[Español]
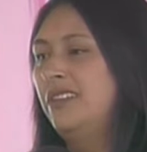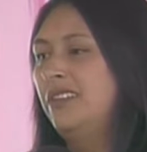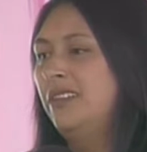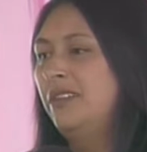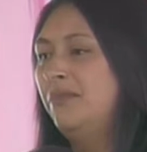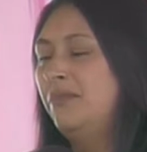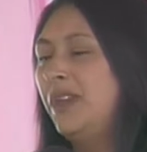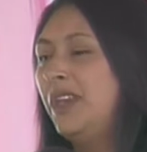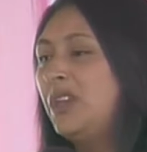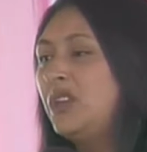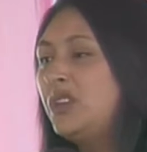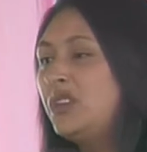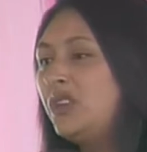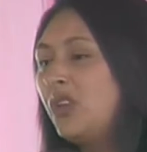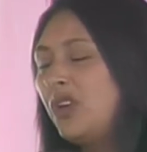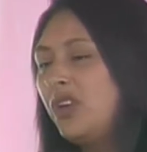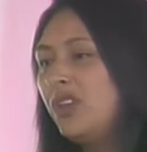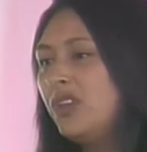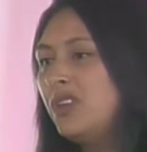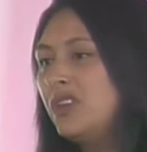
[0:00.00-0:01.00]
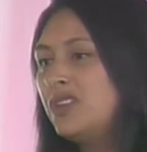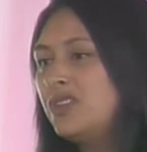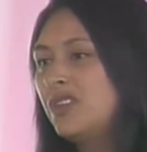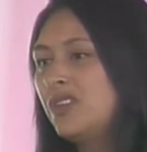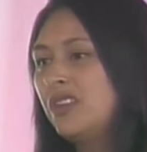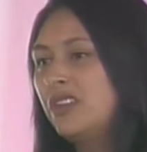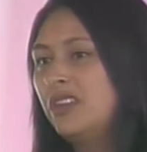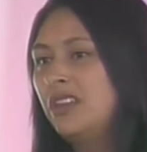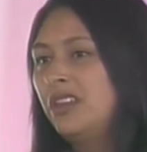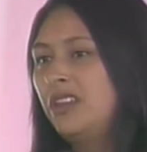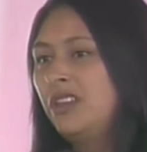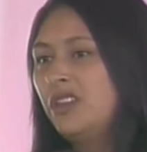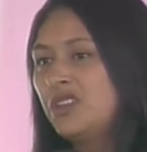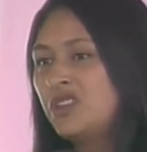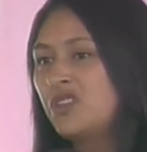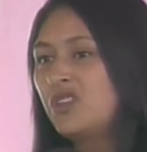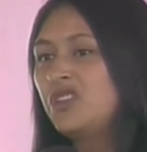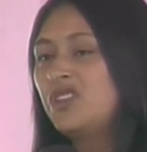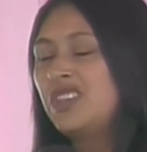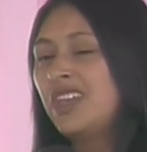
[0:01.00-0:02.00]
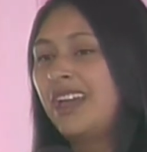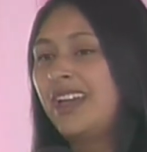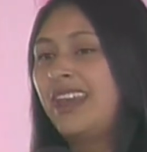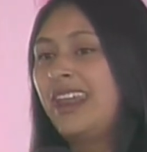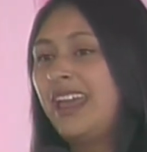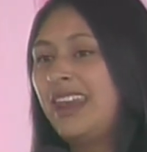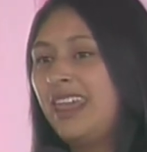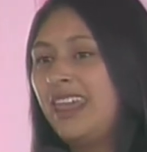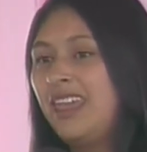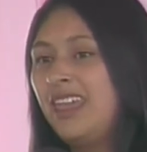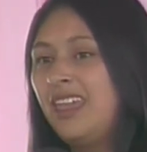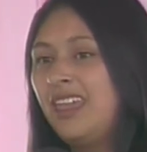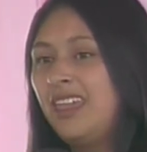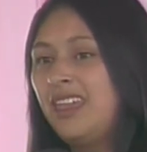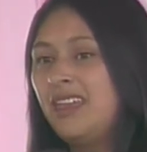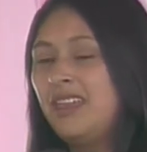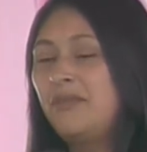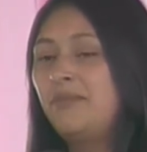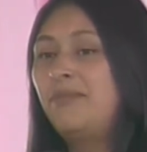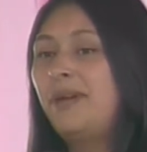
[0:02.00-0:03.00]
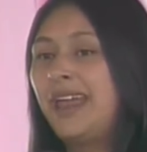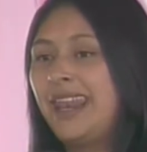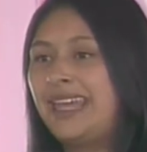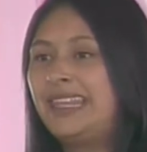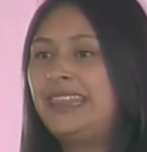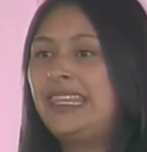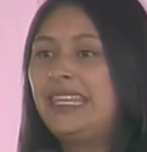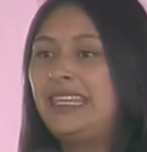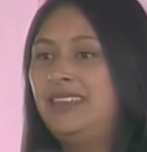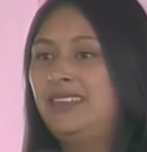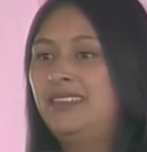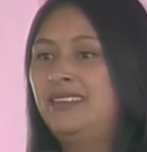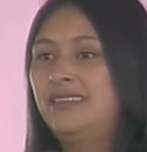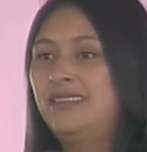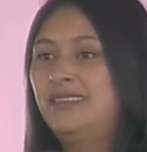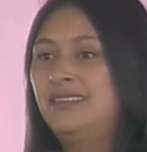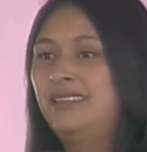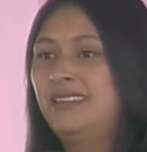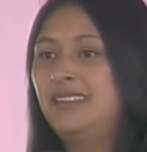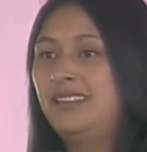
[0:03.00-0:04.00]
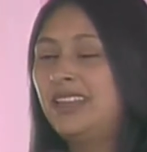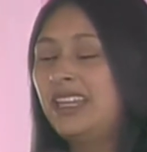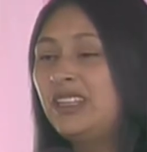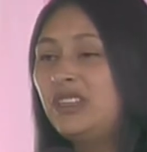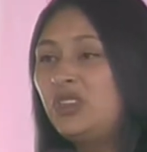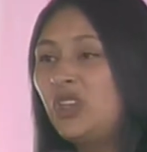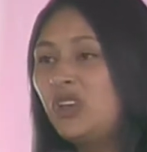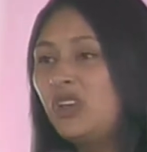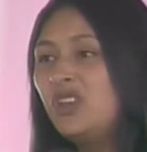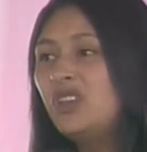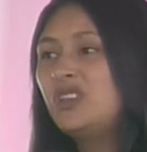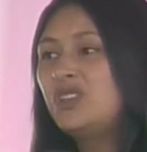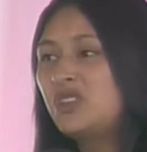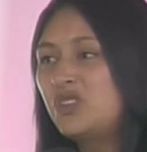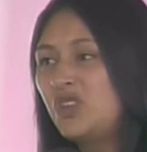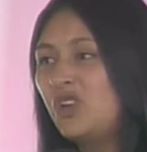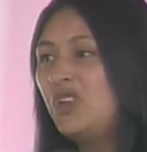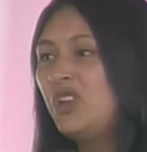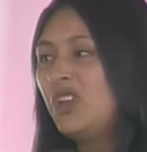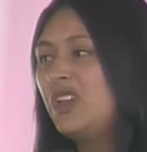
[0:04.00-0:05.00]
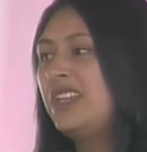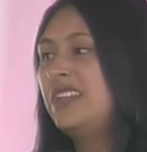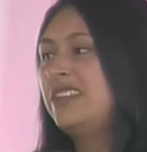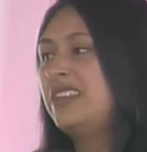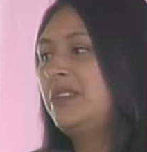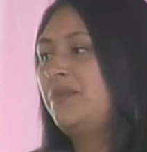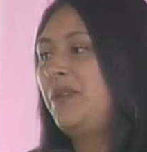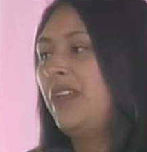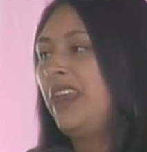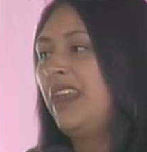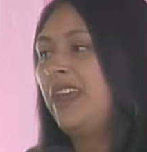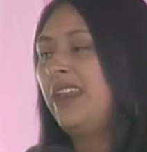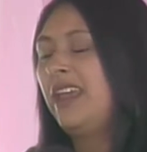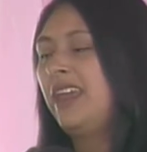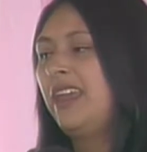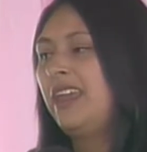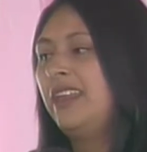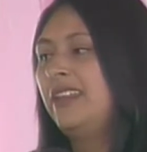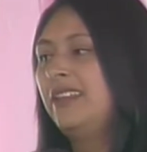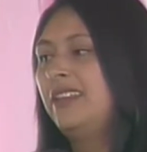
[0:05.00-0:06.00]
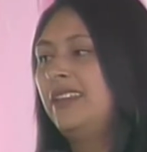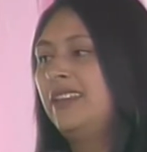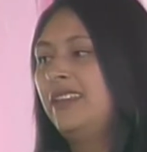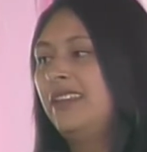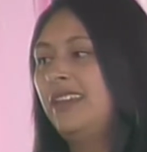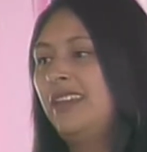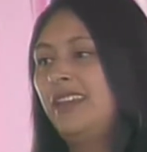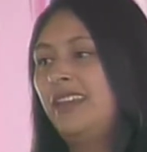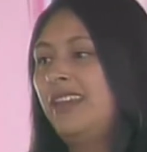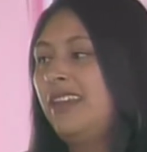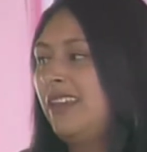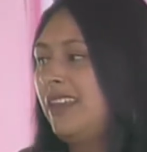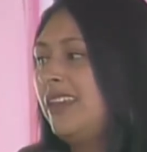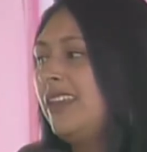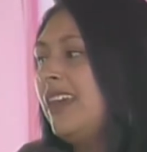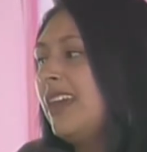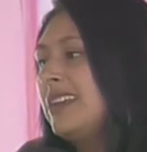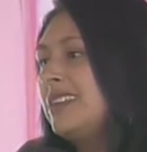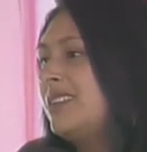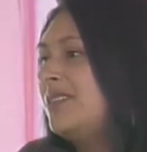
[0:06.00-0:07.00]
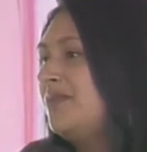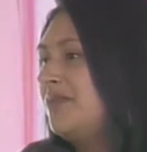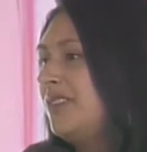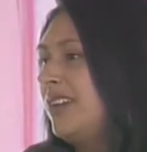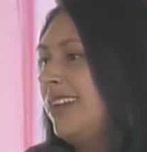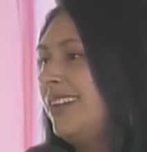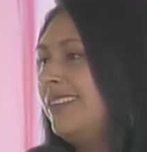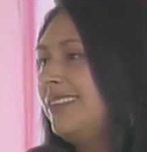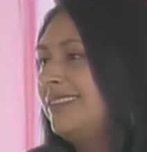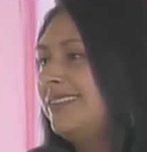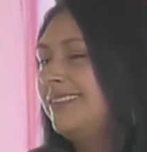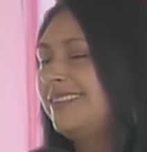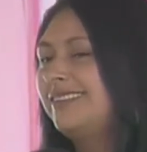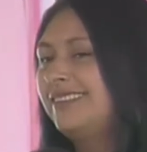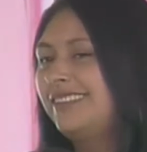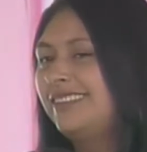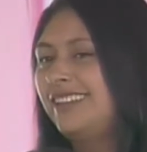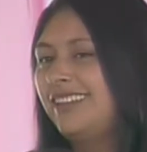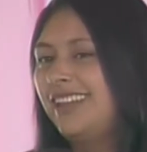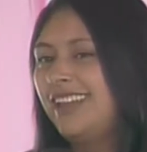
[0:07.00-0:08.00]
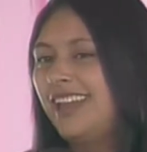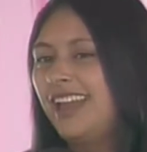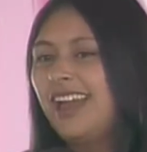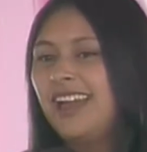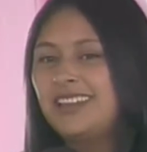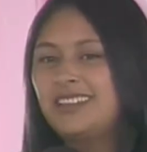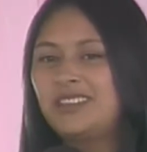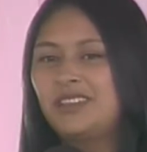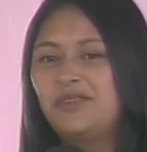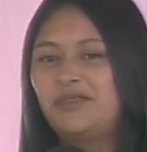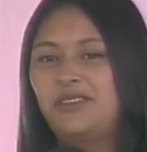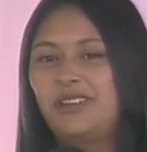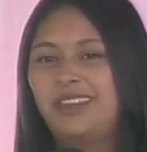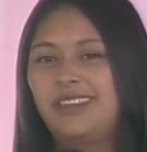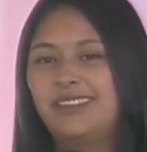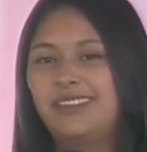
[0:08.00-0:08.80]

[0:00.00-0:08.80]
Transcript: pero todos los consagraré para ti, que todos solo le sirvieran a él. Y así fue, así fue.